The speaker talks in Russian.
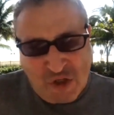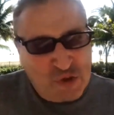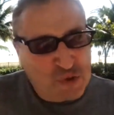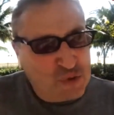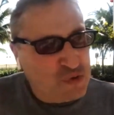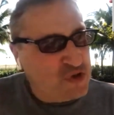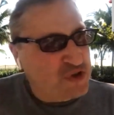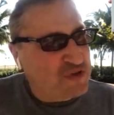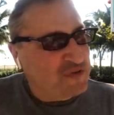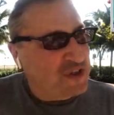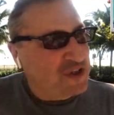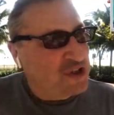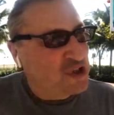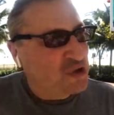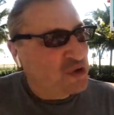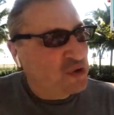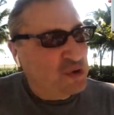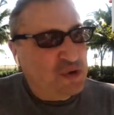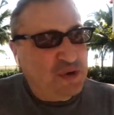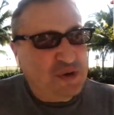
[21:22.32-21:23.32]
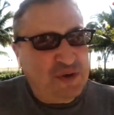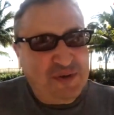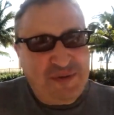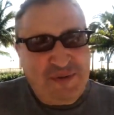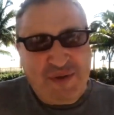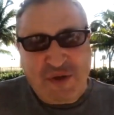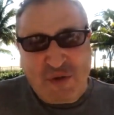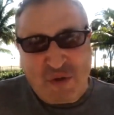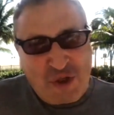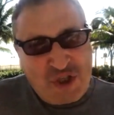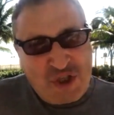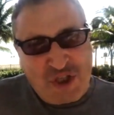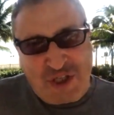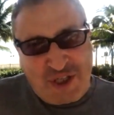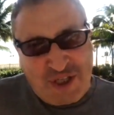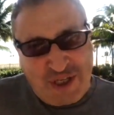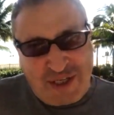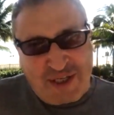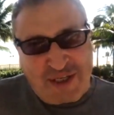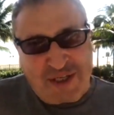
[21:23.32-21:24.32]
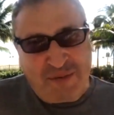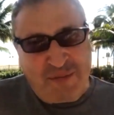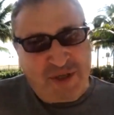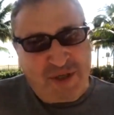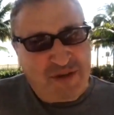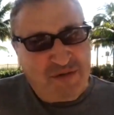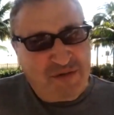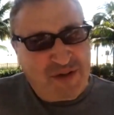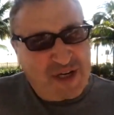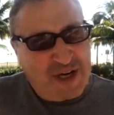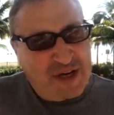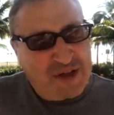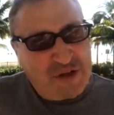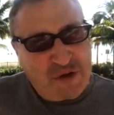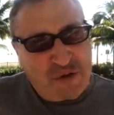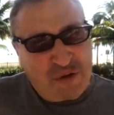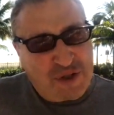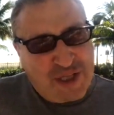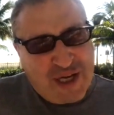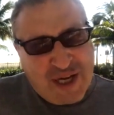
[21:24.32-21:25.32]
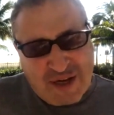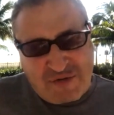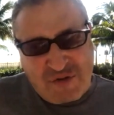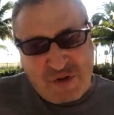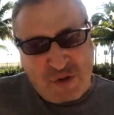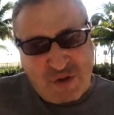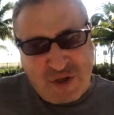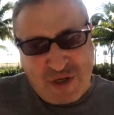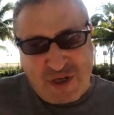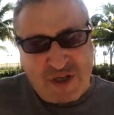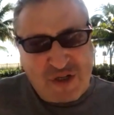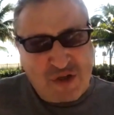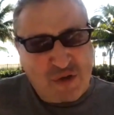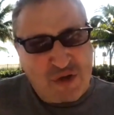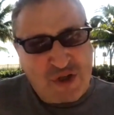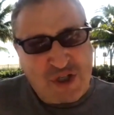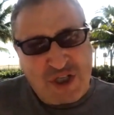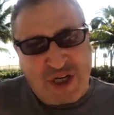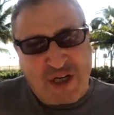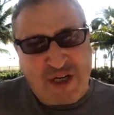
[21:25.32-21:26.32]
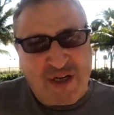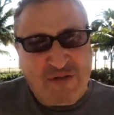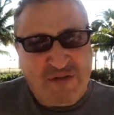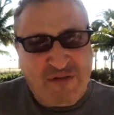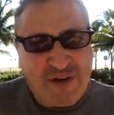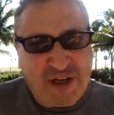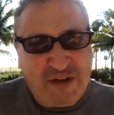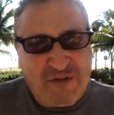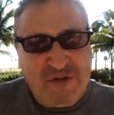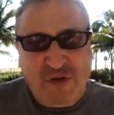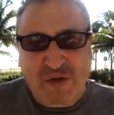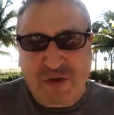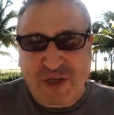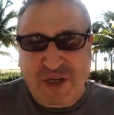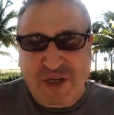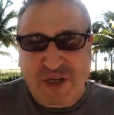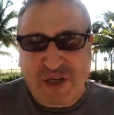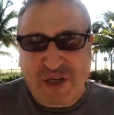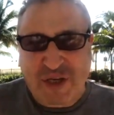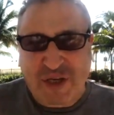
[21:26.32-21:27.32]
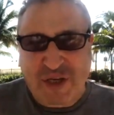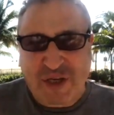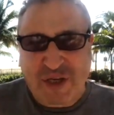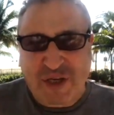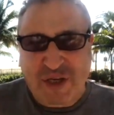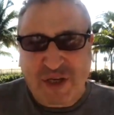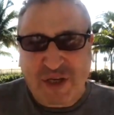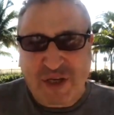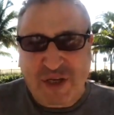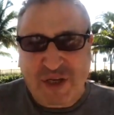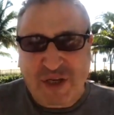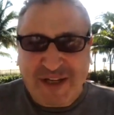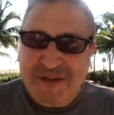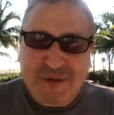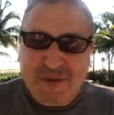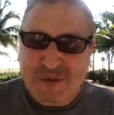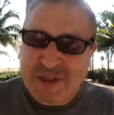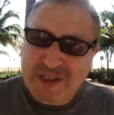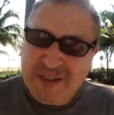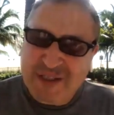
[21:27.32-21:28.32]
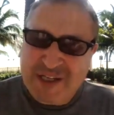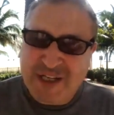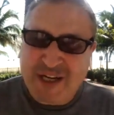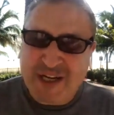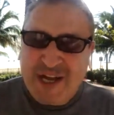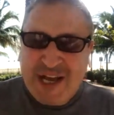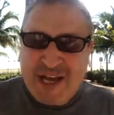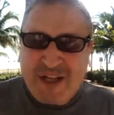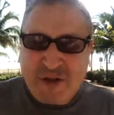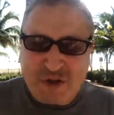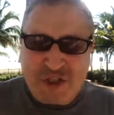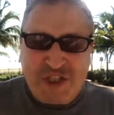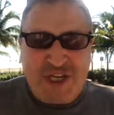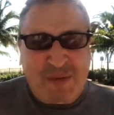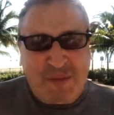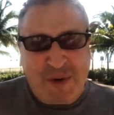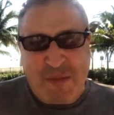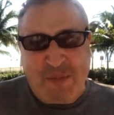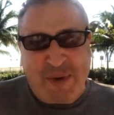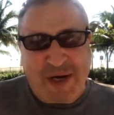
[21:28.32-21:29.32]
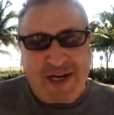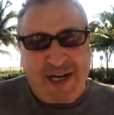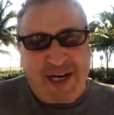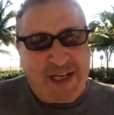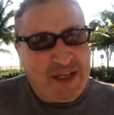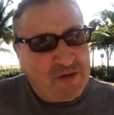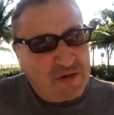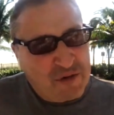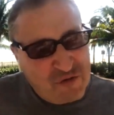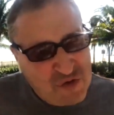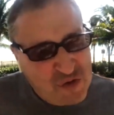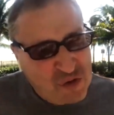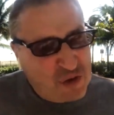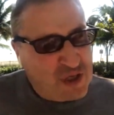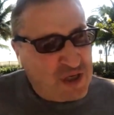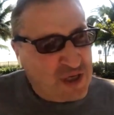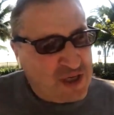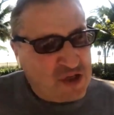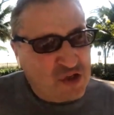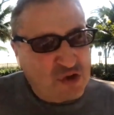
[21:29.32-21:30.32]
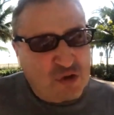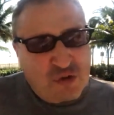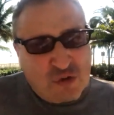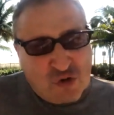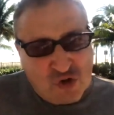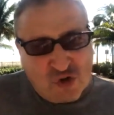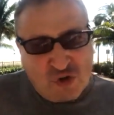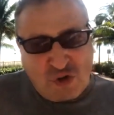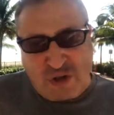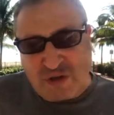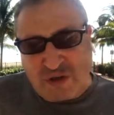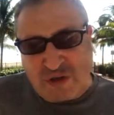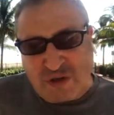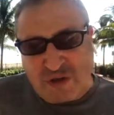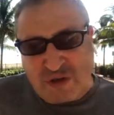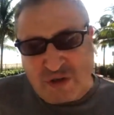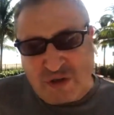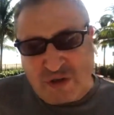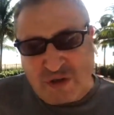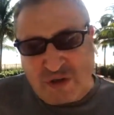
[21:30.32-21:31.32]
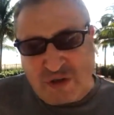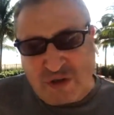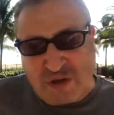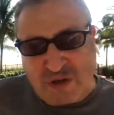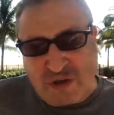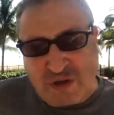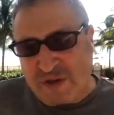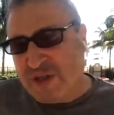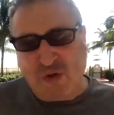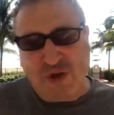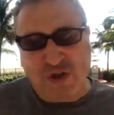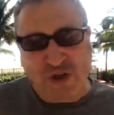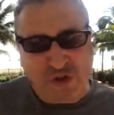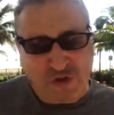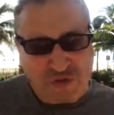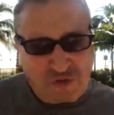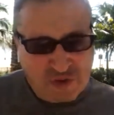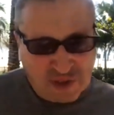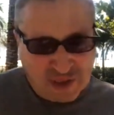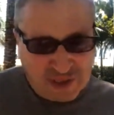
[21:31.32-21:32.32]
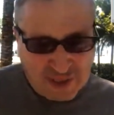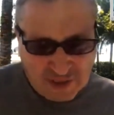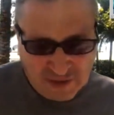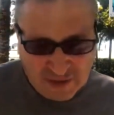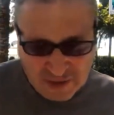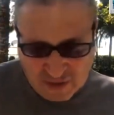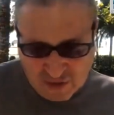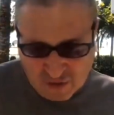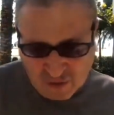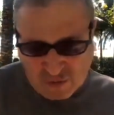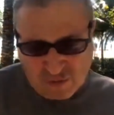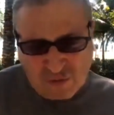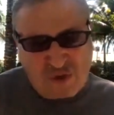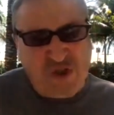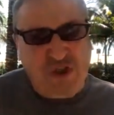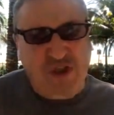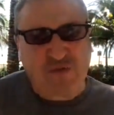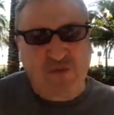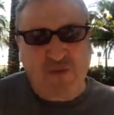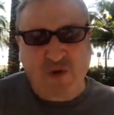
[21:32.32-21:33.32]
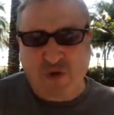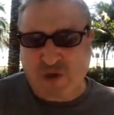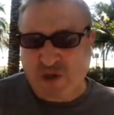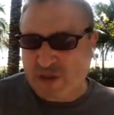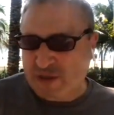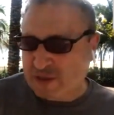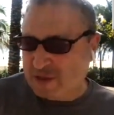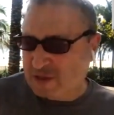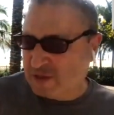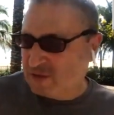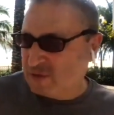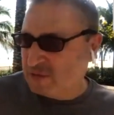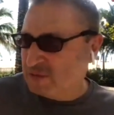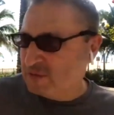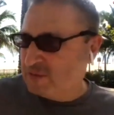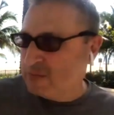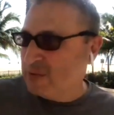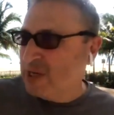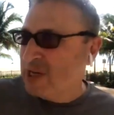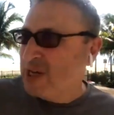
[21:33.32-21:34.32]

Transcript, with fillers: чувство, что не очень-то они тебе доверяют, не да, все хорошо, шарафе, все нормально, но русские, знаешь, как то же самое поляки. Вот все хорошо, но что-то есть такое, что вот они говорят, ну, очень много, ну,